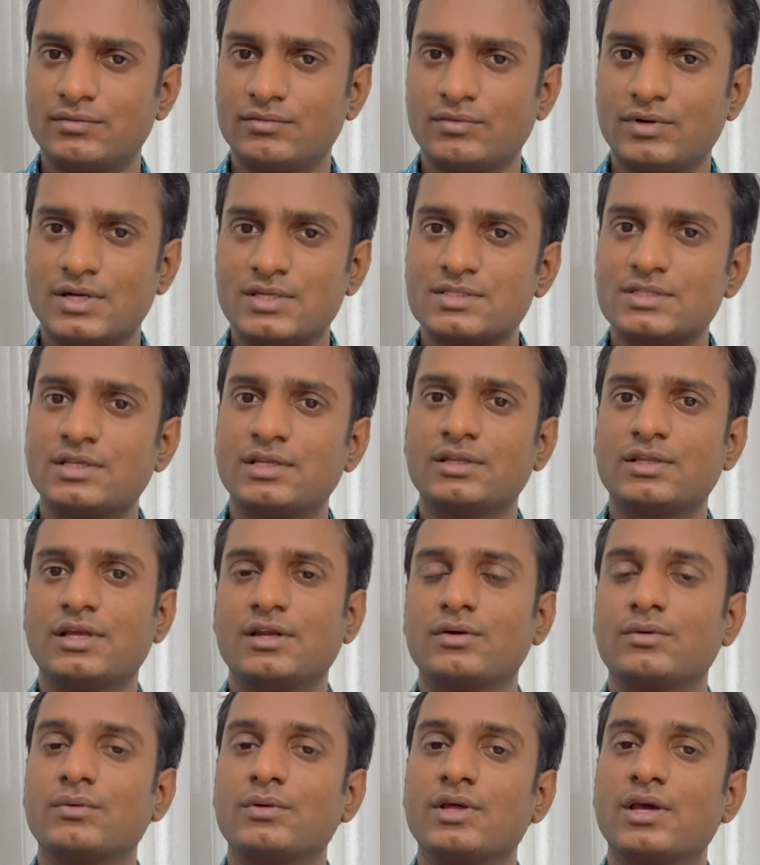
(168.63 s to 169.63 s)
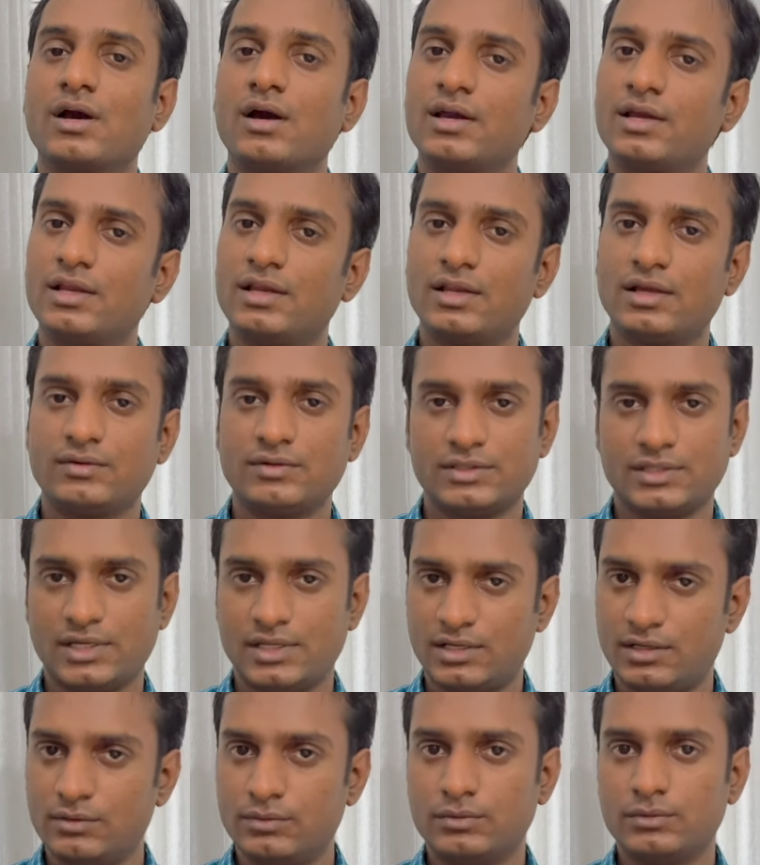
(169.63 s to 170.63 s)
வாசனை தரக்கூடிய ஆயில்லாம் வந்து அதில்
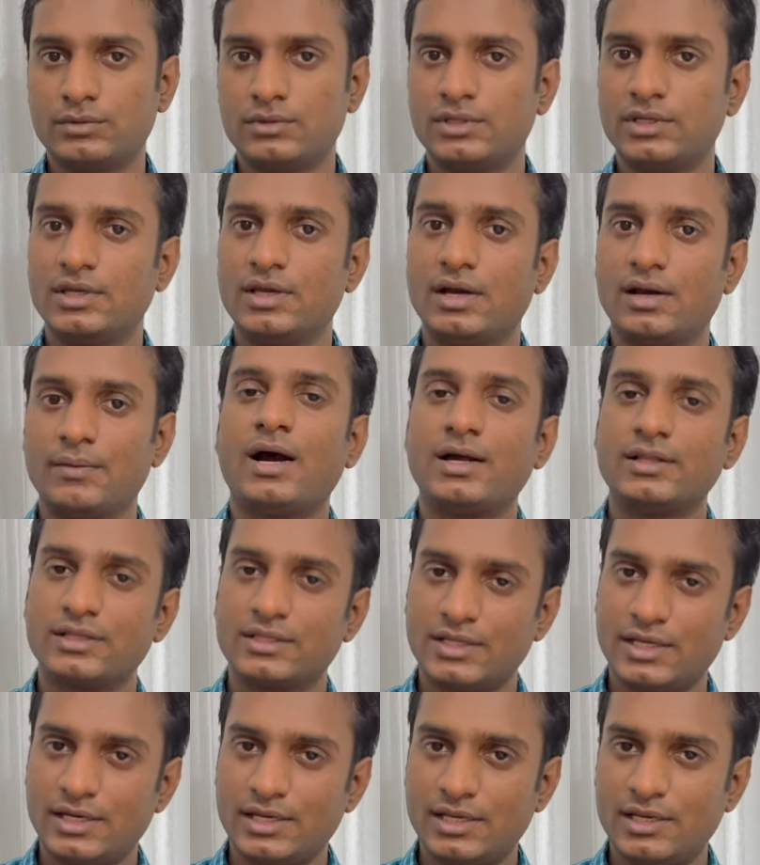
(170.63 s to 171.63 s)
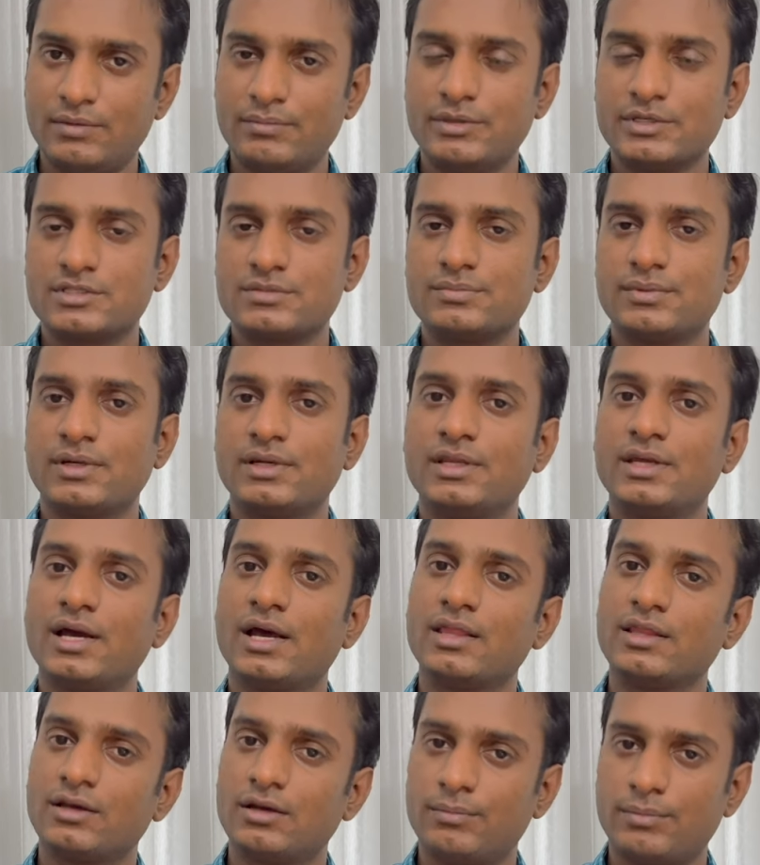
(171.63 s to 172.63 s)
ஊற்றி அந்த தண்ணியில் மிக்ஸ் பண்ணி
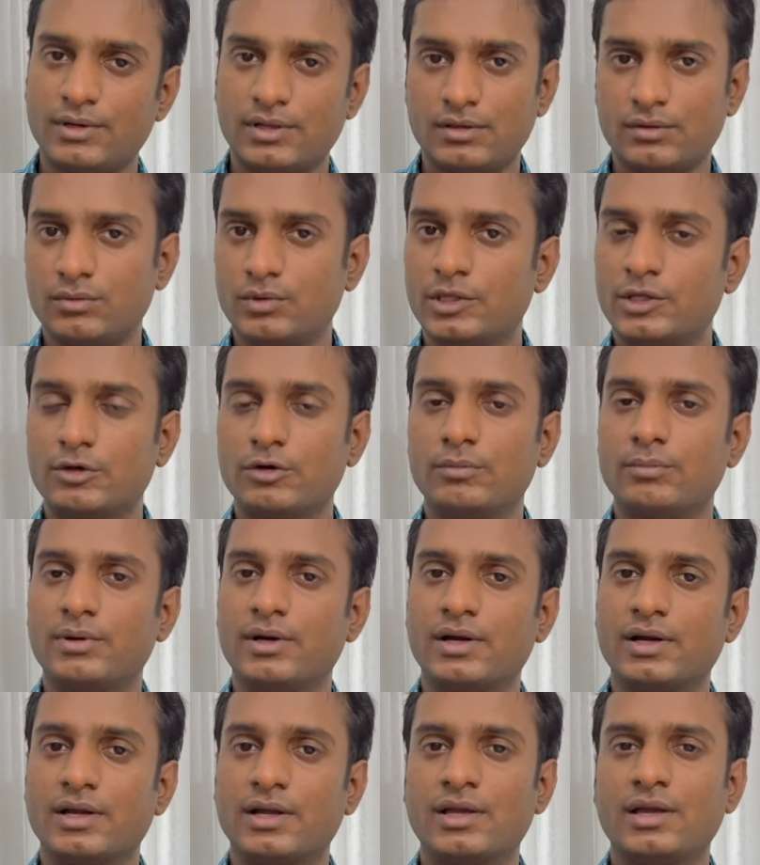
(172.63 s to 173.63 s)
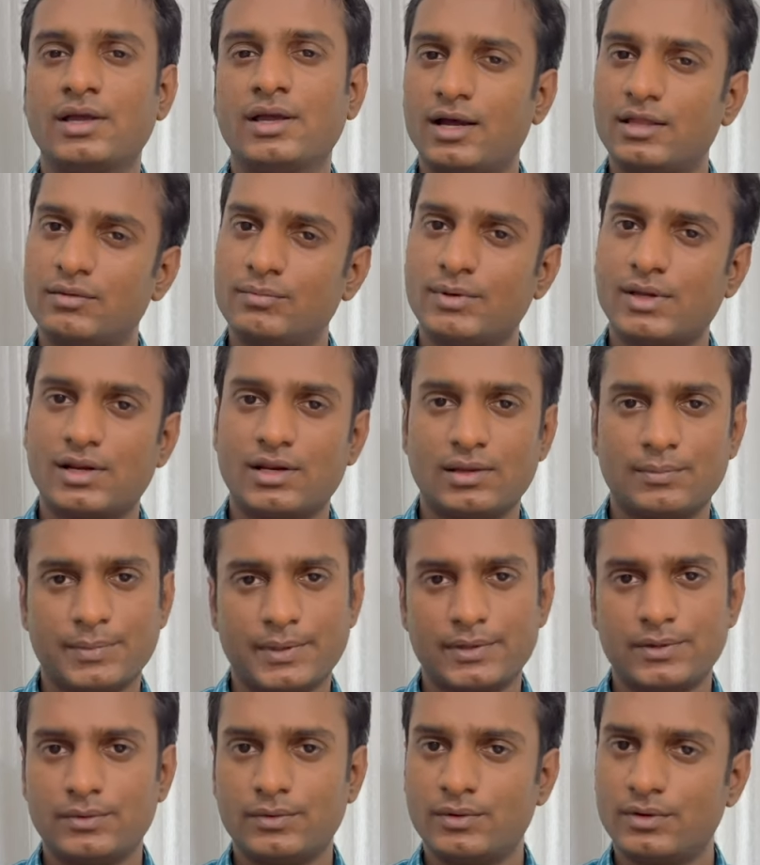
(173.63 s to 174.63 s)
அதுக்கப்புறம் அதை குளிக்க வைப்பாங்க அது மாதிரிலாம்
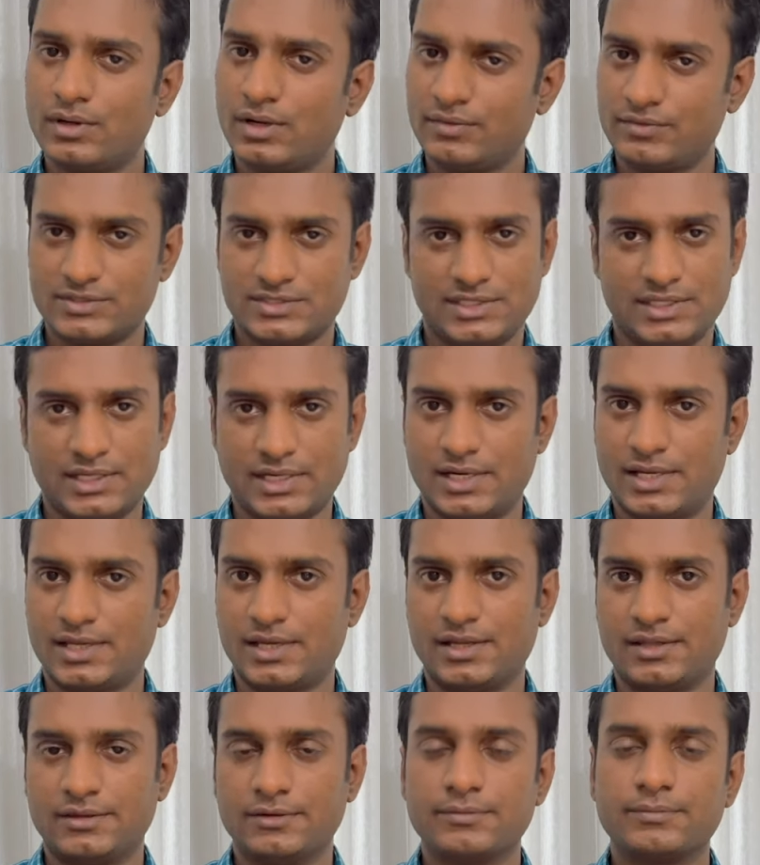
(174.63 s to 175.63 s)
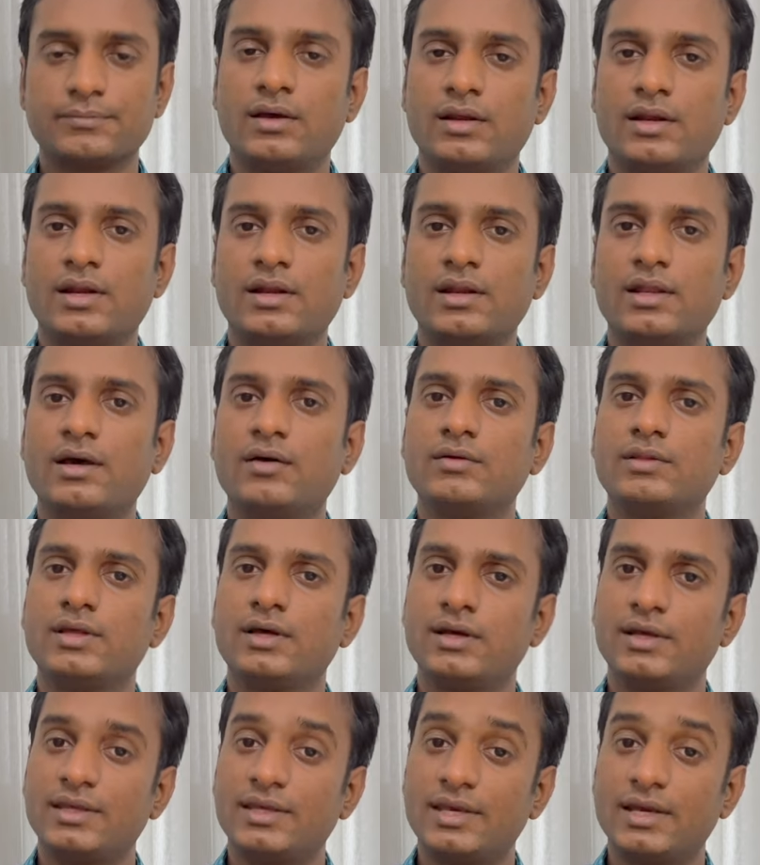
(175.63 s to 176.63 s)
பண்ணணும்னு அவசியம் கிடையாது ரெண்டாவதாக
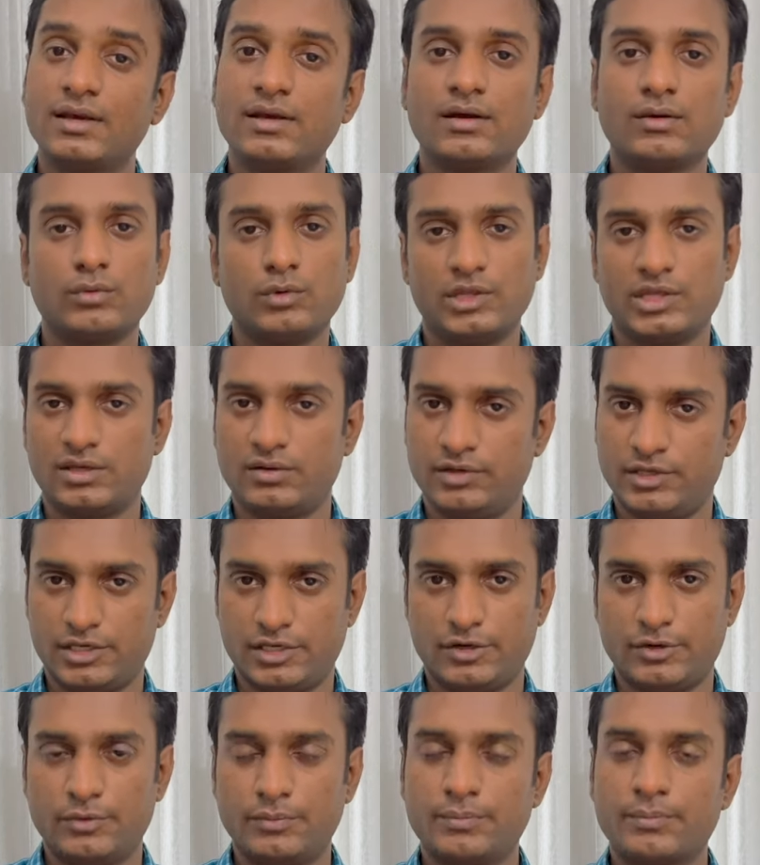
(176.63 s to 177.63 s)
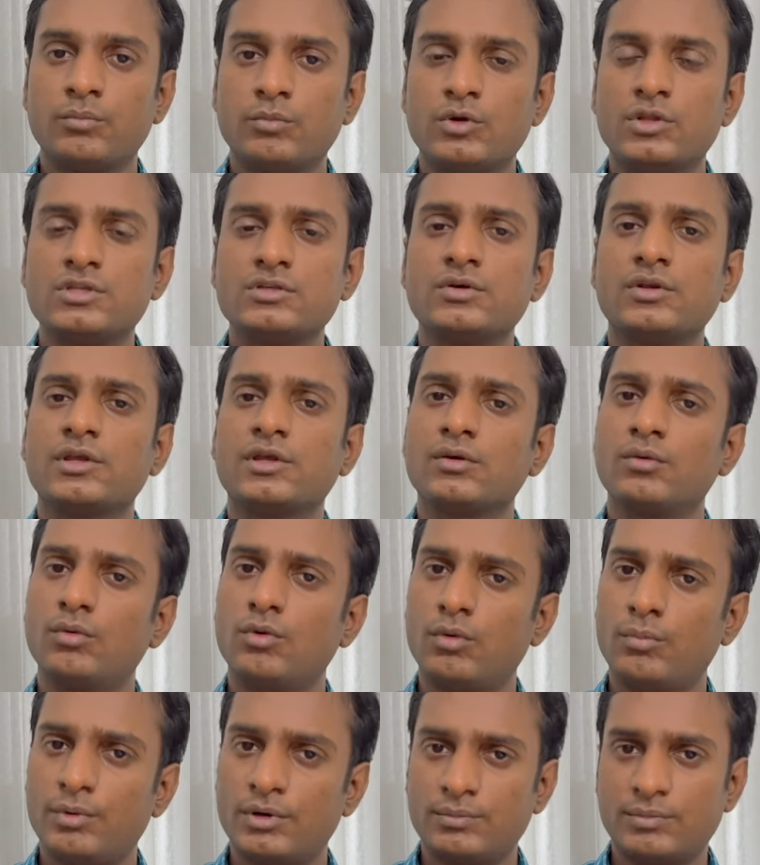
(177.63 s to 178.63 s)
எங்கே குளிக்க வைக்கணும் முடிஞ்ச வரைக்கும்
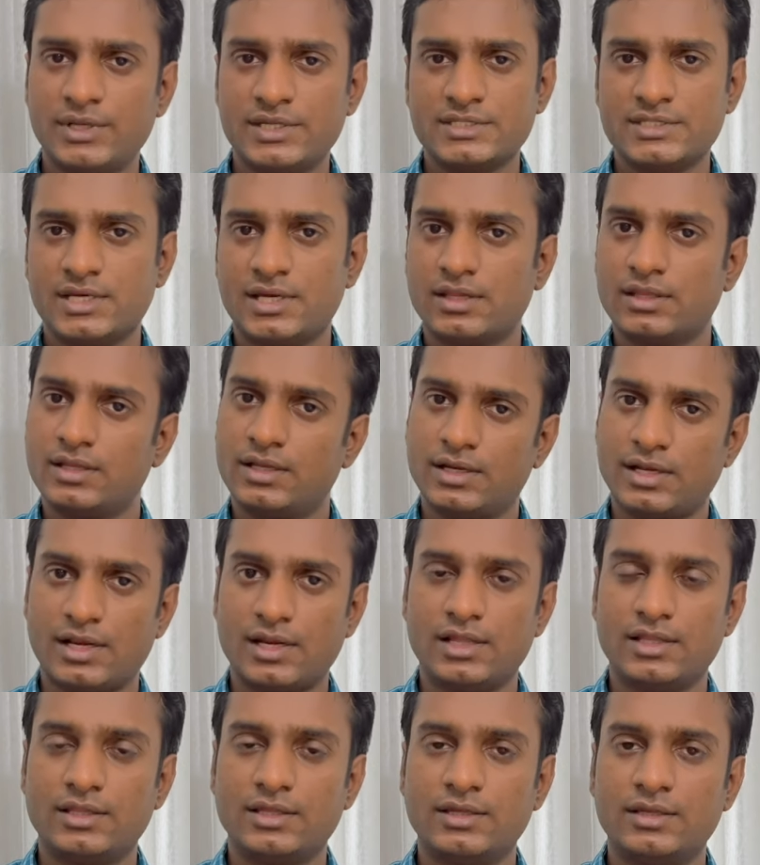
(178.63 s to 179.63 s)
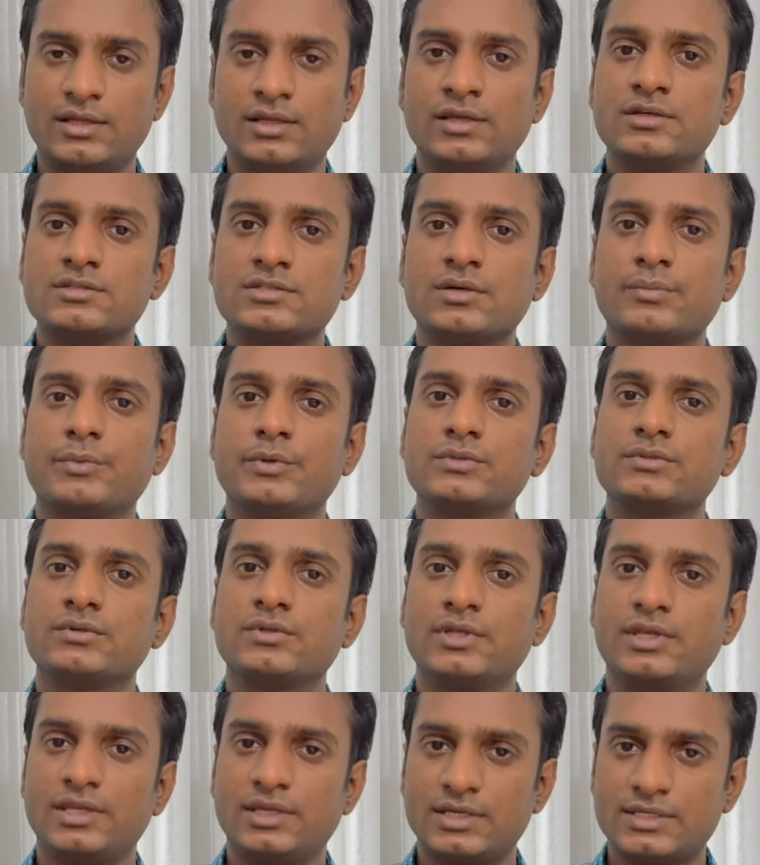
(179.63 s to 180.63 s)
ஓப்பன் பிளேஸாக இருந்தால் நல்லது சப்போஸ் வந்து
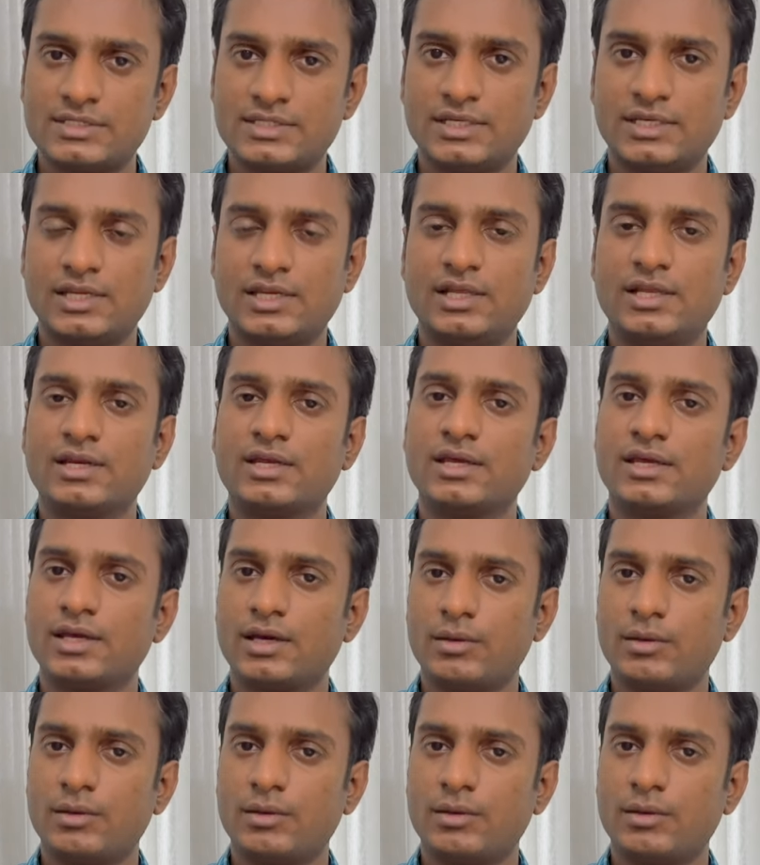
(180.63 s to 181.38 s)
நீங்கள் சிட்டியில் இருக்கீங்க